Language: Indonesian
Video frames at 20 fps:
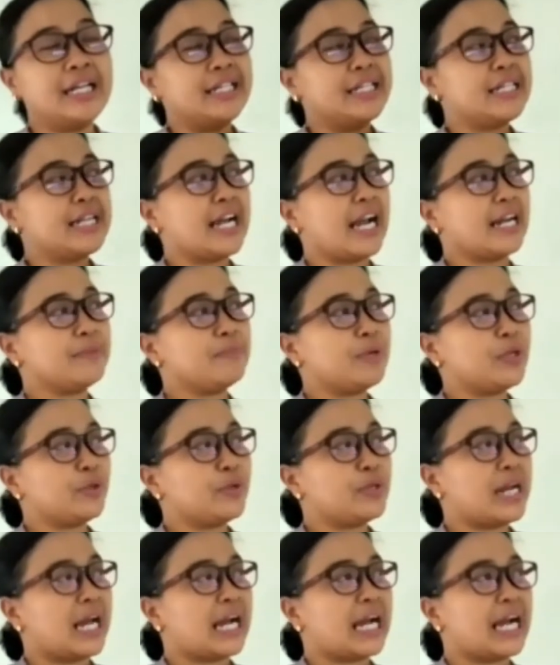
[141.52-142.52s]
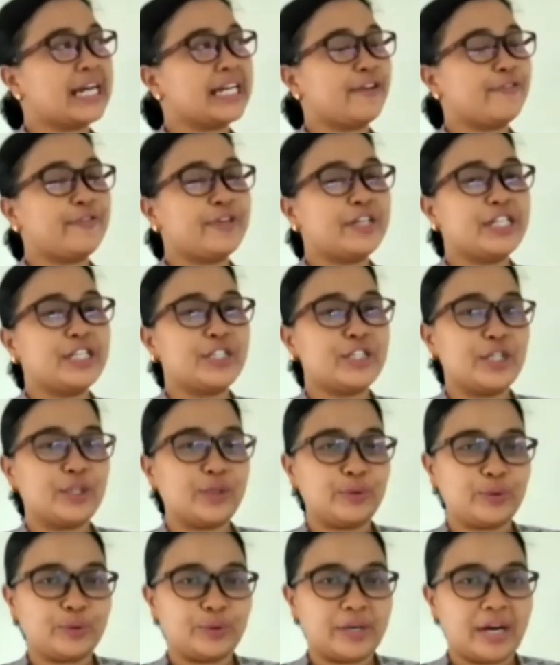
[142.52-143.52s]
dengan menggunakan definisi
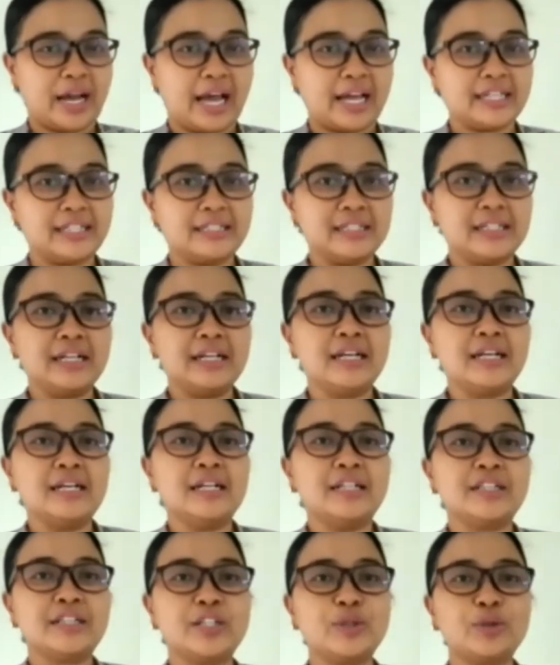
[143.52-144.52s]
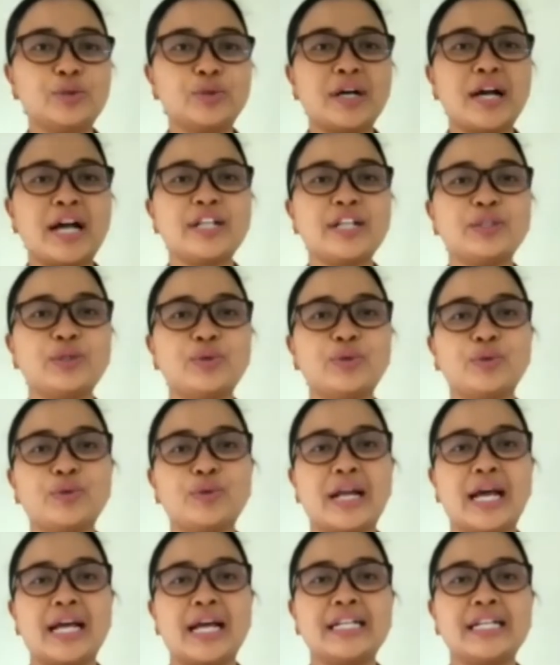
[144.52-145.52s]
turunan, tentukan
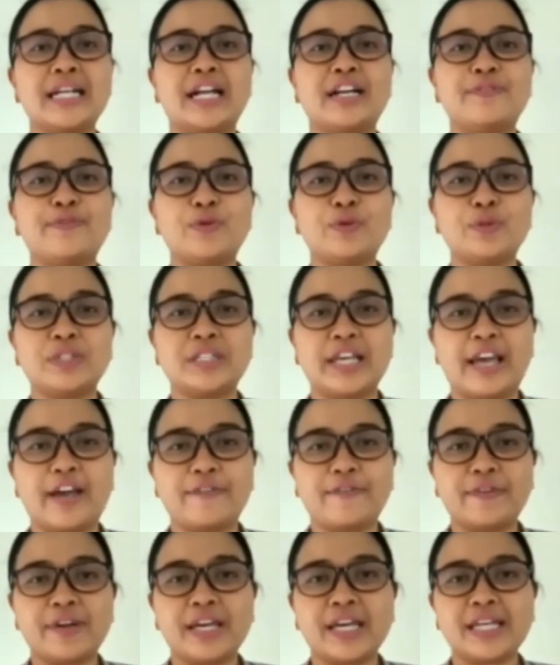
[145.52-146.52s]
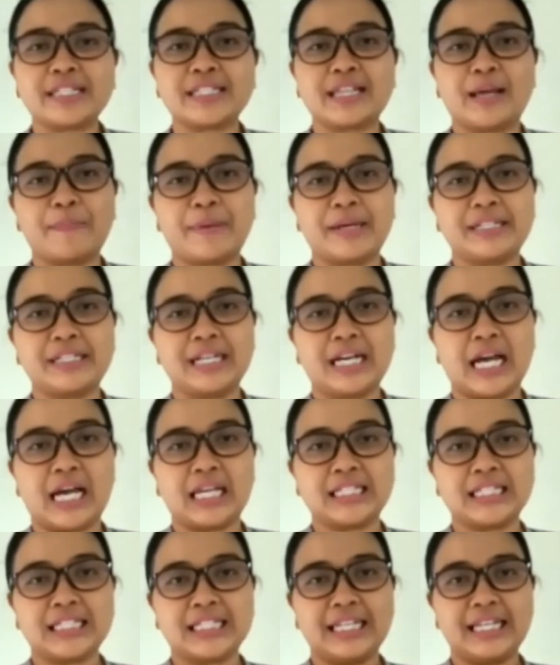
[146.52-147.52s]
turunan dari fungsi fx sama
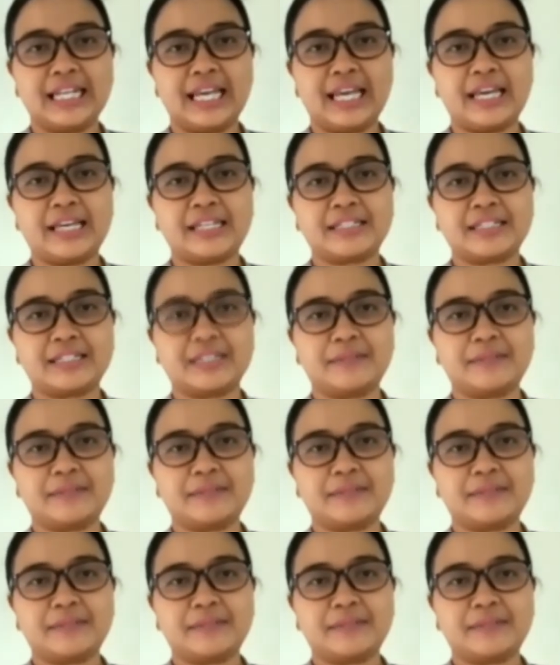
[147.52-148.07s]
dengan sin x.